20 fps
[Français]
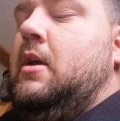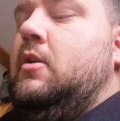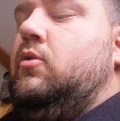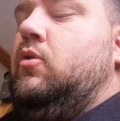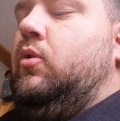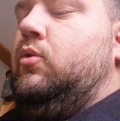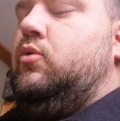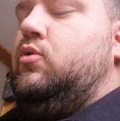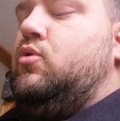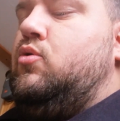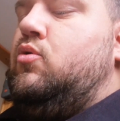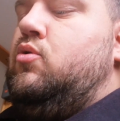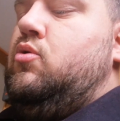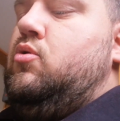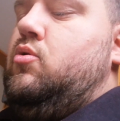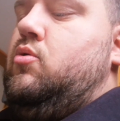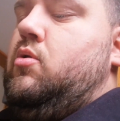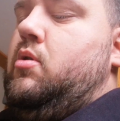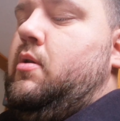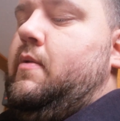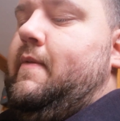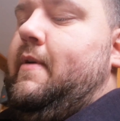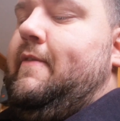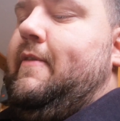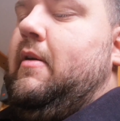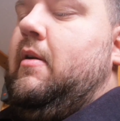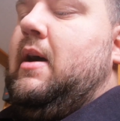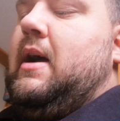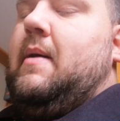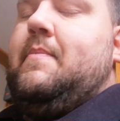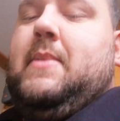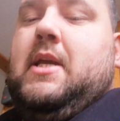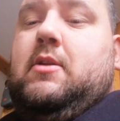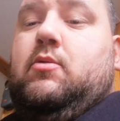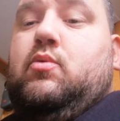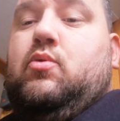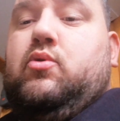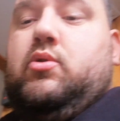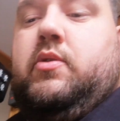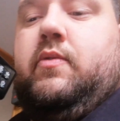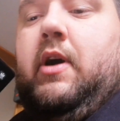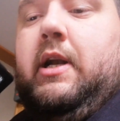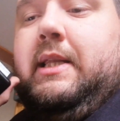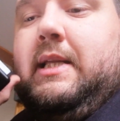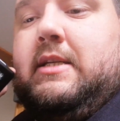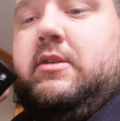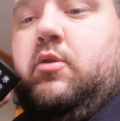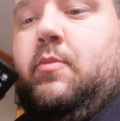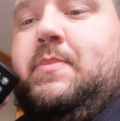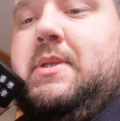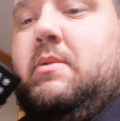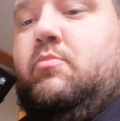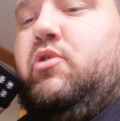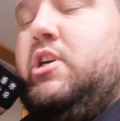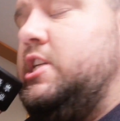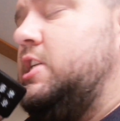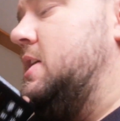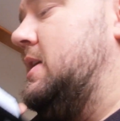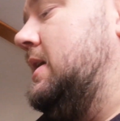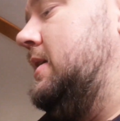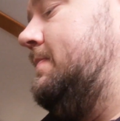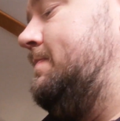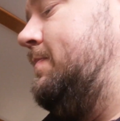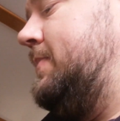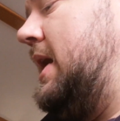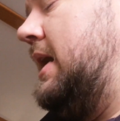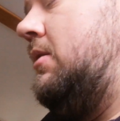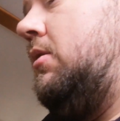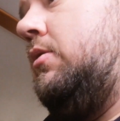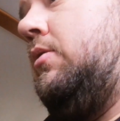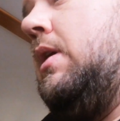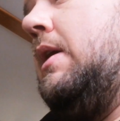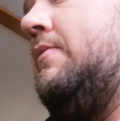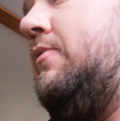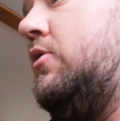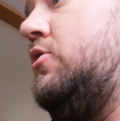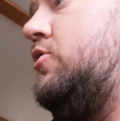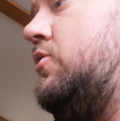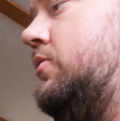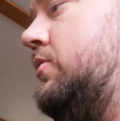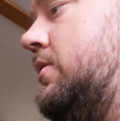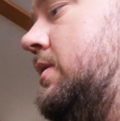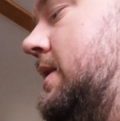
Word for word: Donc du coup, il va falloir ramener du 12 volts à ce petit boîtier-là, alors qu'avant je ne